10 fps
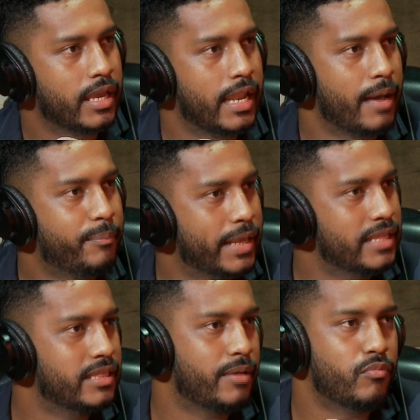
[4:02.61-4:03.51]
Él
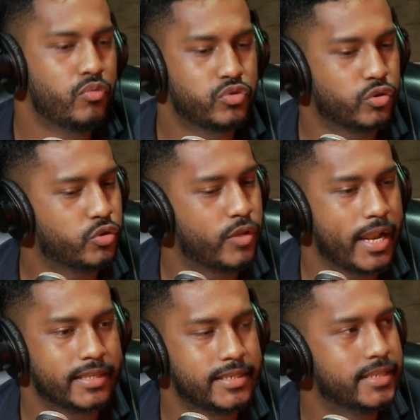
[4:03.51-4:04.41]
aprende mucho toda
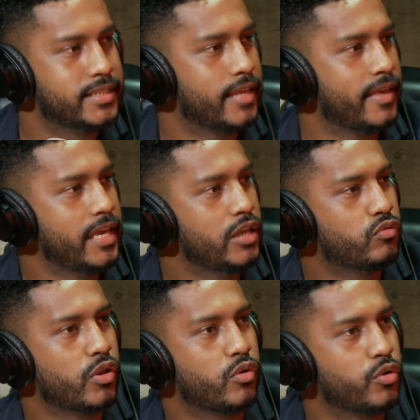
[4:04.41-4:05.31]
la ciencia de
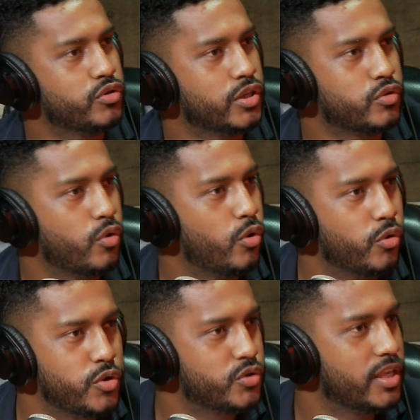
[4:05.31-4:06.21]
Egipto, y conoce todos los
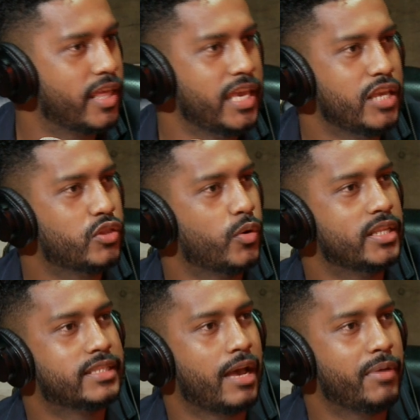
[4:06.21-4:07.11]
dioses de Egipto, él
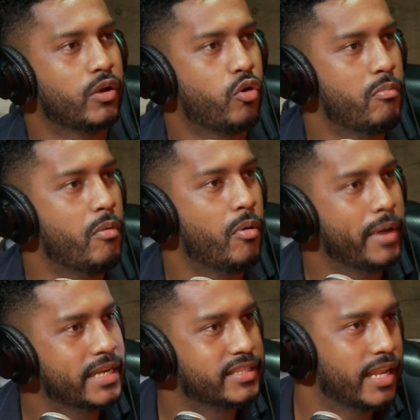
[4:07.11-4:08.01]
sabe cómo
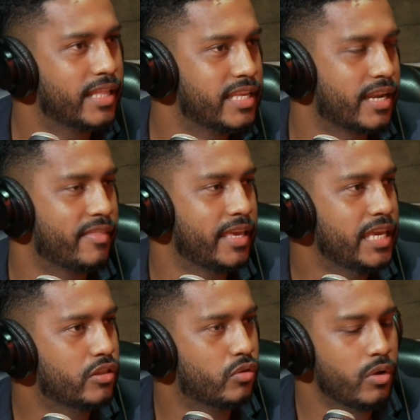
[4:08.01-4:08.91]
moverse en la tierra de
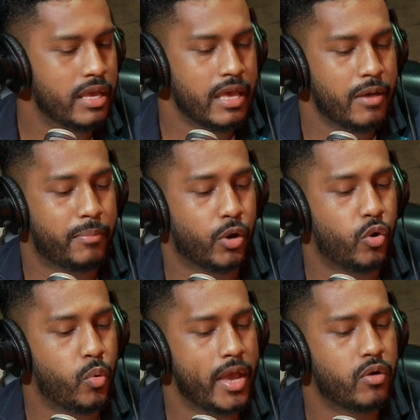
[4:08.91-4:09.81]
Egipto. Pero
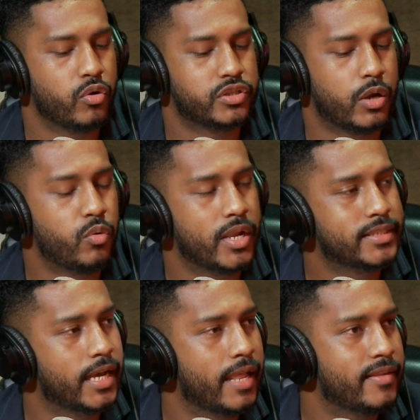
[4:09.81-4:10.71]
luego, según las
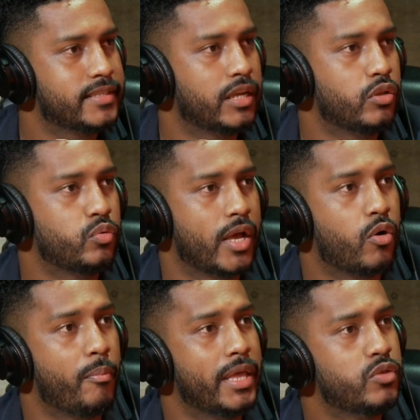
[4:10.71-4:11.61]
Sagradas Escrituras,
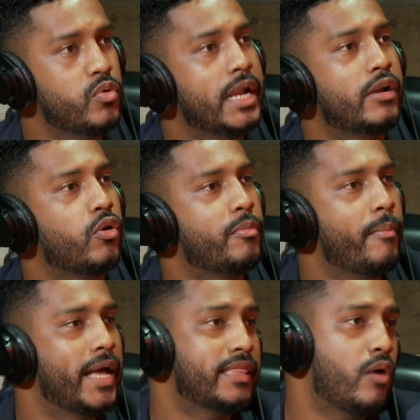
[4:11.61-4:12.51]
comete un error,
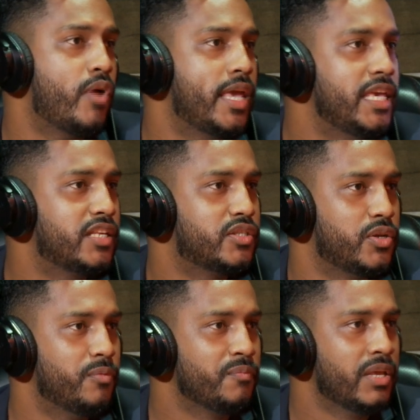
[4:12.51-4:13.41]
mata a un
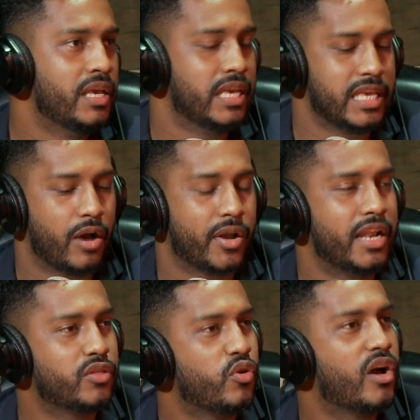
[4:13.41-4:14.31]
egipcio y ahora
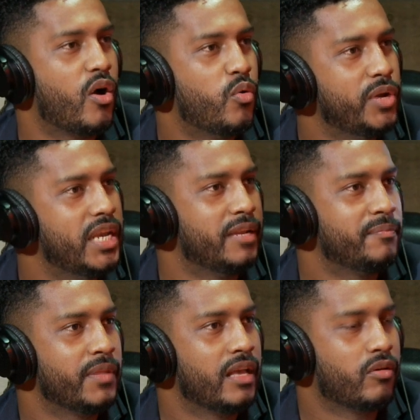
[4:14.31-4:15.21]
le toca huir
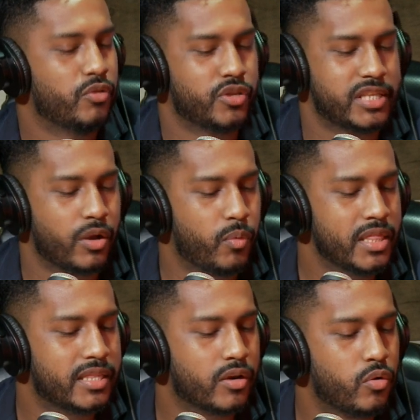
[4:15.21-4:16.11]
donde se
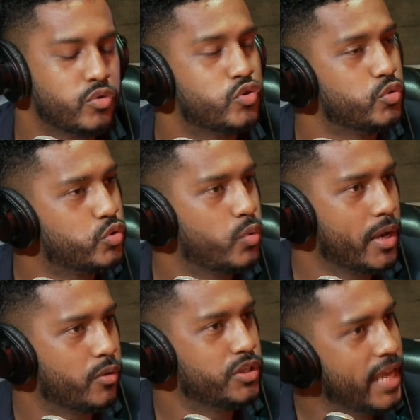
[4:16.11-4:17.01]
encuentra con su
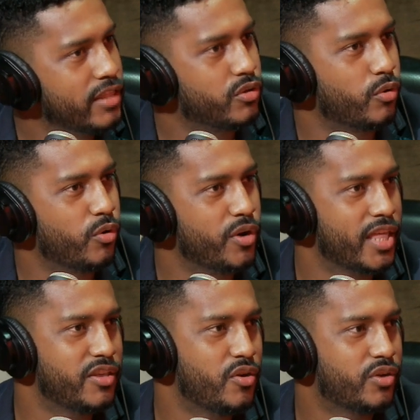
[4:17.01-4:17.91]
suegro Yetro,
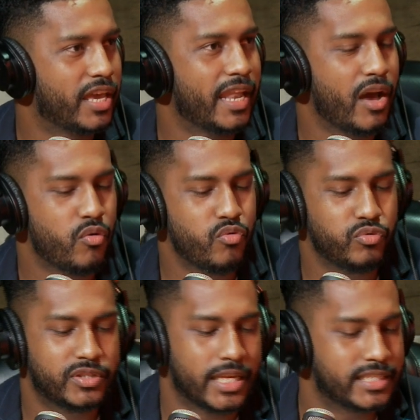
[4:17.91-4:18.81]
gloria a Dios, que era
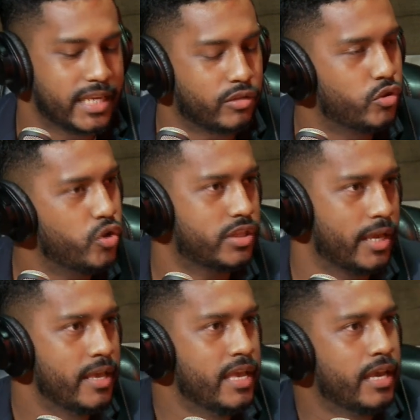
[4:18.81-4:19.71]
un sacerdote.
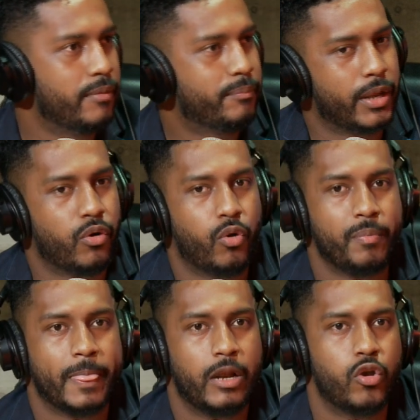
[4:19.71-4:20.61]
Pero
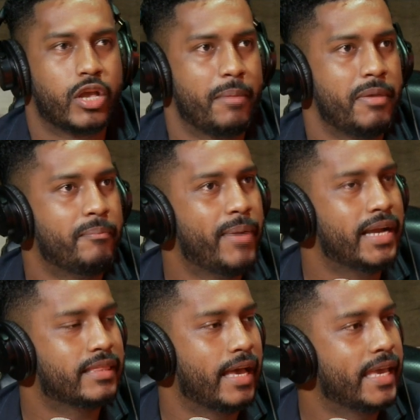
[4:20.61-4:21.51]
lo que me
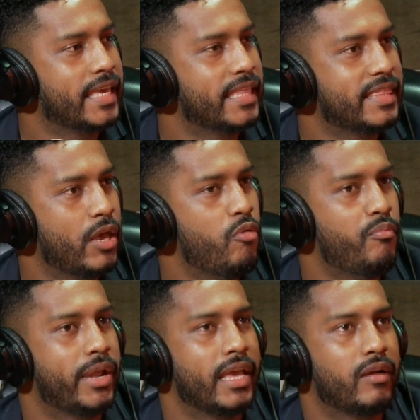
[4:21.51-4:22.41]
impacta es que este
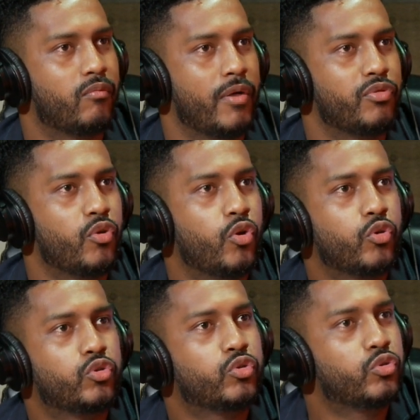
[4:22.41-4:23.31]
hombre, cuando
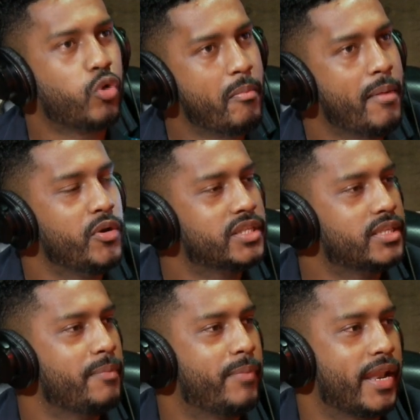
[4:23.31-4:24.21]
lo toma
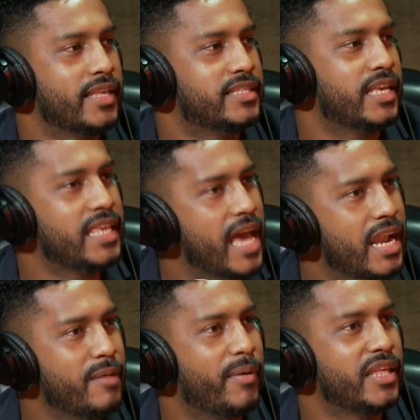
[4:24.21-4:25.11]
Moisés para
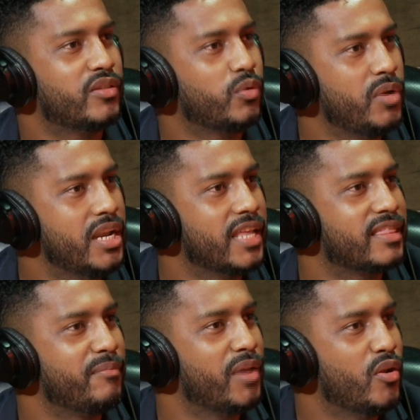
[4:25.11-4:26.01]
enseñarle, para instruirle,
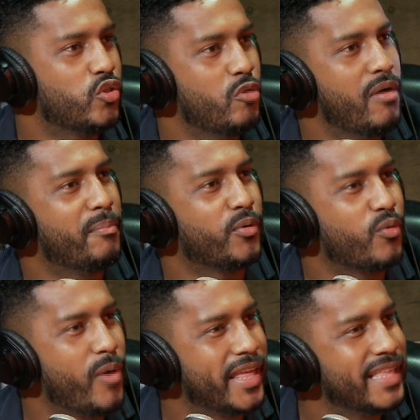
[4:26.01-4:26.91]
también lo toma por
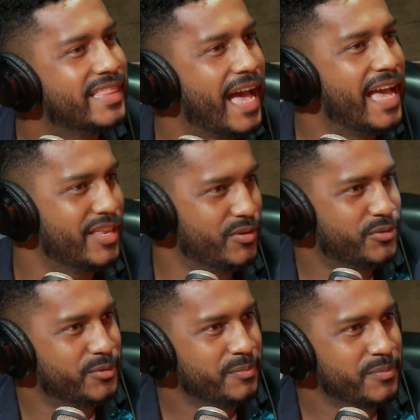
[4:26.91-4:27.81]
40 años.